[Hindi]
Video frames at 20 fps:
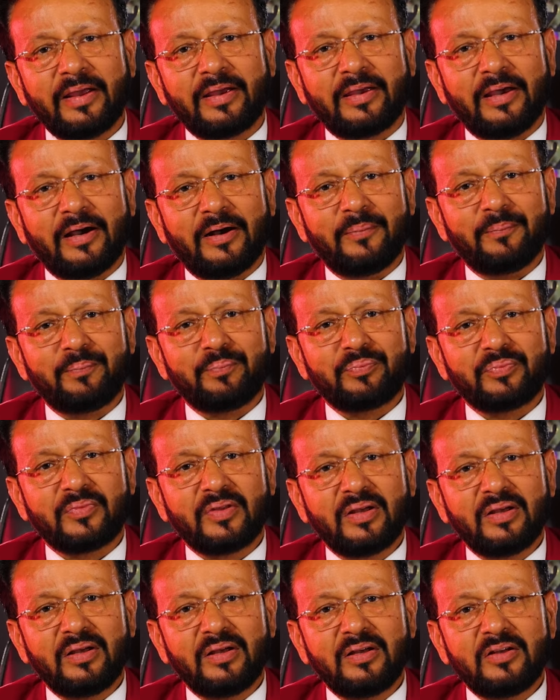करे क्या
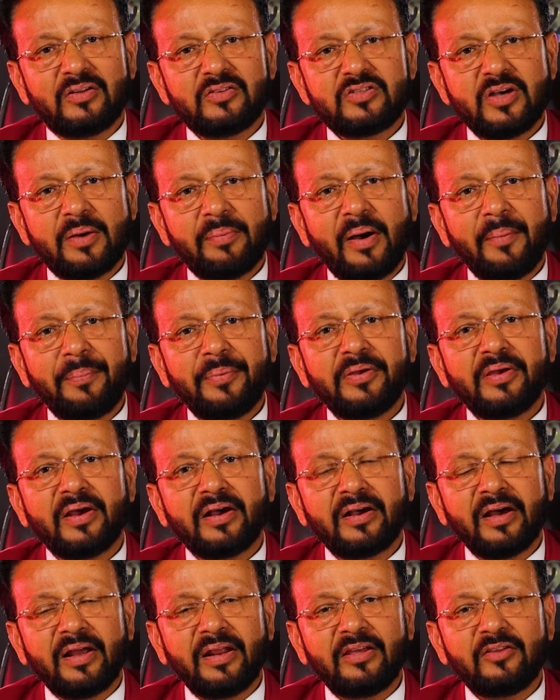जब आप
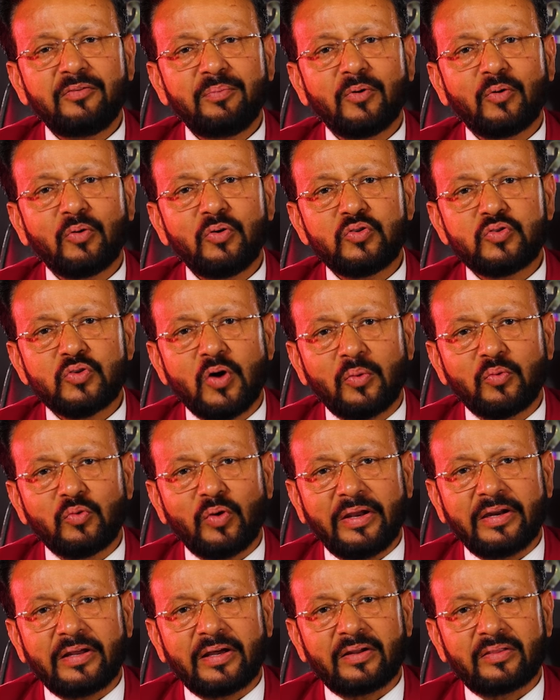यंगर एज में कोई जॉब
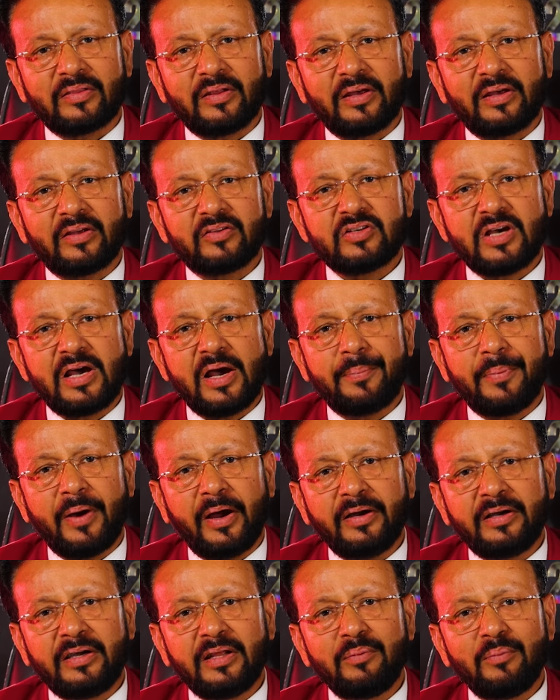ज्वाइन करते हैं चाहे आप
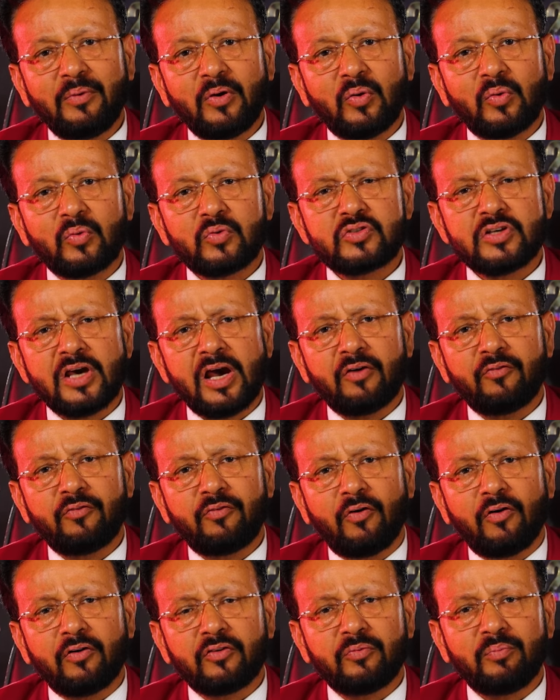आईटी में हो चाहे आप
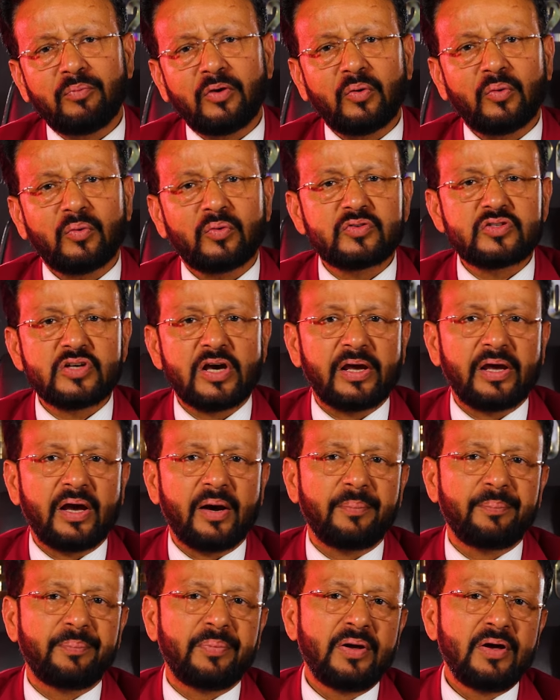फौज में हो चाहे
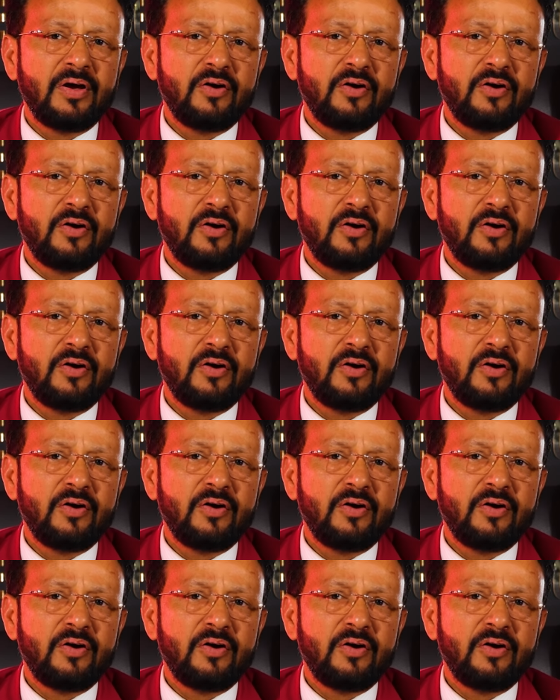आप